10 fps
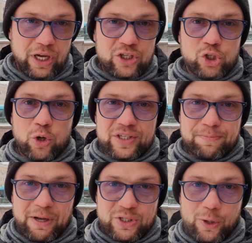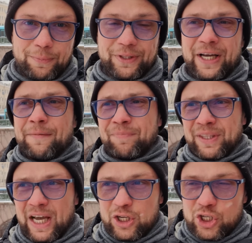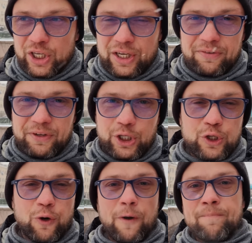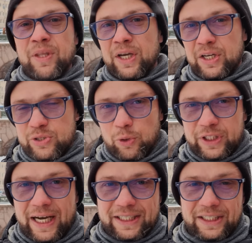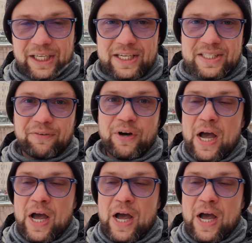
на что он способен. Ночные видео, результаты тестов,